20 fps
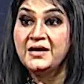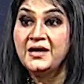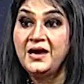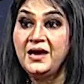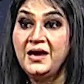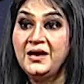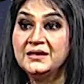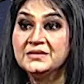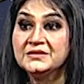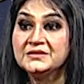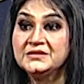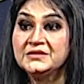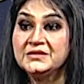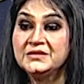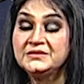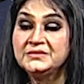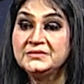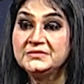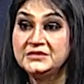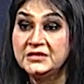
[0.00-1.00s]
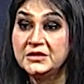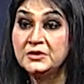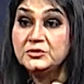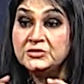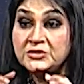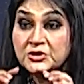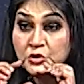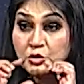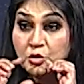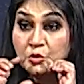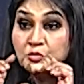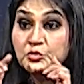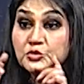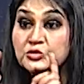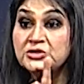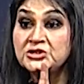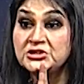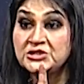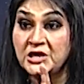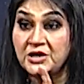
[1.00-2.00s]
হ্যাঁ সে যে যেরকম
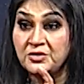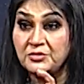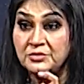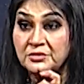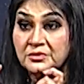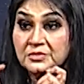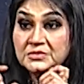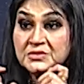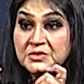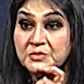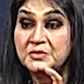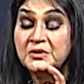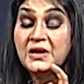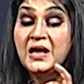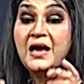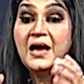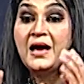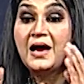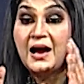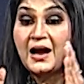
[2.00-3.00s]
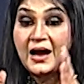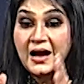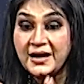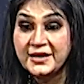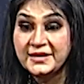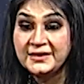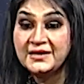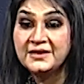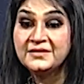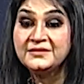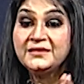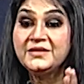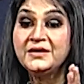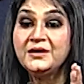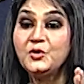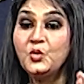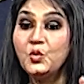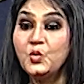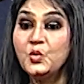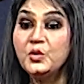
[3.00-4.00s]
উচ্চারণ যেমন আয়নাতে
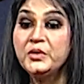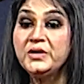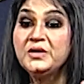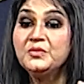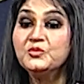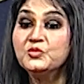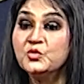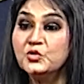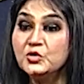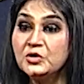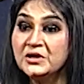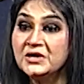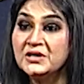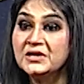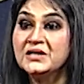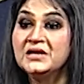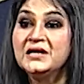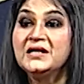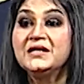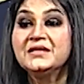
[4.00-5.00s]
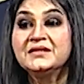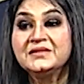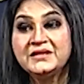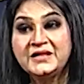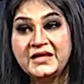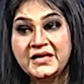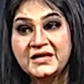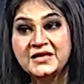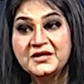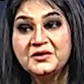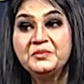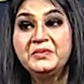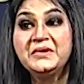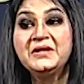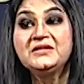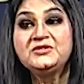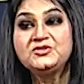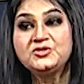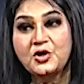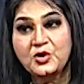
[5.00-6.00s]
ওই মুখ দেখবে
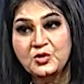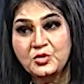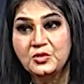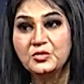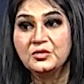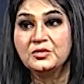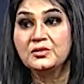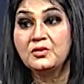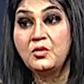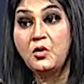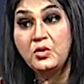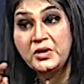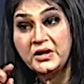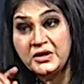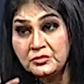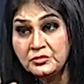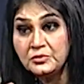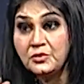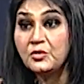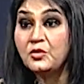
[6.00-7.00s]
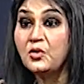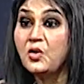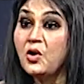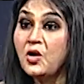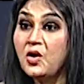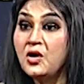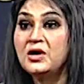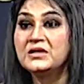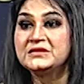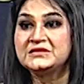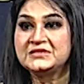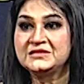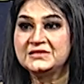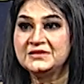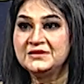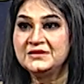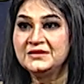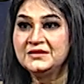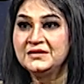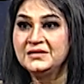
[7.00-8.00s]
যখন অনেকগুলো খ আছে
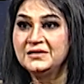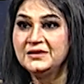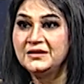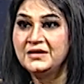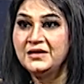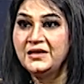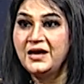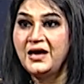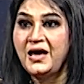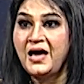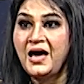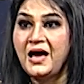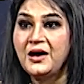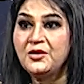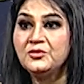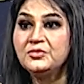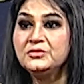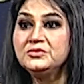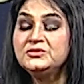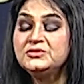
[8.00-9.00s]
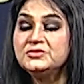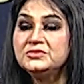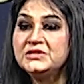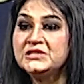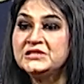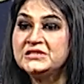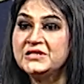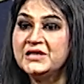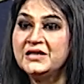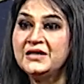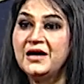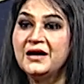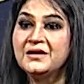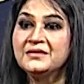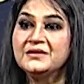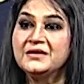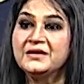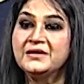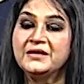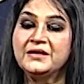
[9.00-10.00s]
এখন যদি সেই
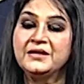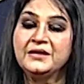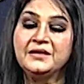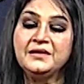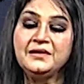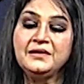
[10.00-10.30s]
গানটাকে